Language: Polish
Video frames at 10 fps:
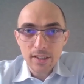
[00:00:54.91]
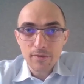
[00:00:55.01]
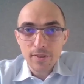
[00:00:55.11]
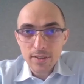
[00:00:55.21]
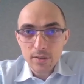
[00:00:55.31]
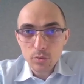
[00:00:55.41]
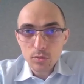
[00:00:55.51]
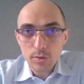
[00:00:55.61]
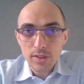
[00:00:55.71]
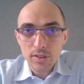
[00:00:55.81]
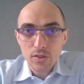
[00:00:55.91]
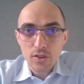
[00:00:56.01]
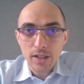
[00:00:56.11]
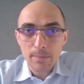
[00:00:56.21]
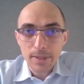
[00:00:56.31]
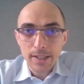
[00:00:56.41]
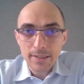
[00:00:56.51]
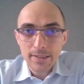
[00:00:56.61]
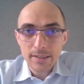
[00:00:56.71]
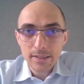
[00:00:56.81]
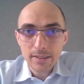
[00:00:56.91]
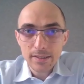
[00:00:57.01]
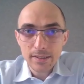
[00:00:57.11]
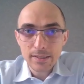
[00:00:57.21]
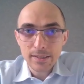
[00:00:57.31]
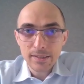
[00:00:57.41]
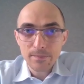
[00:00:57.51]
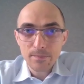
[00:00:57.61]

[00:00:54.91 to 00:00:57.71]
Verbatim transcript: infrastruktury czy aplikacji y,